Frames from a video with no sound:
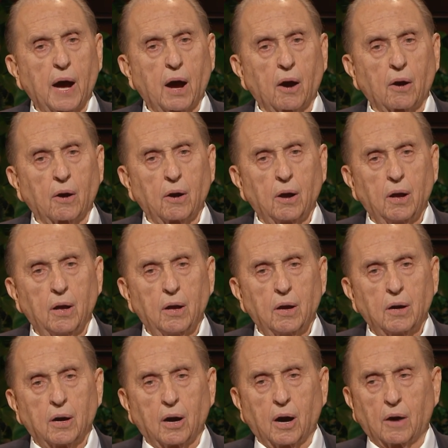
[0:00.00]
谈到
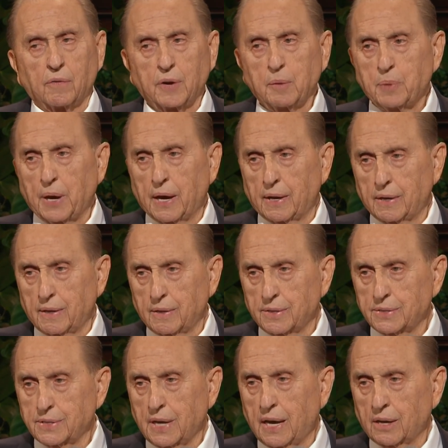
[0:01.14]
悔改的悔改的
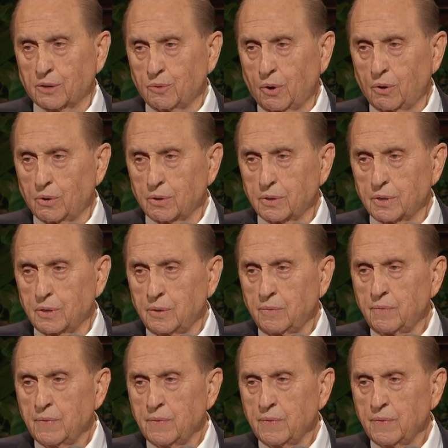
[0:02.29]
医治力量。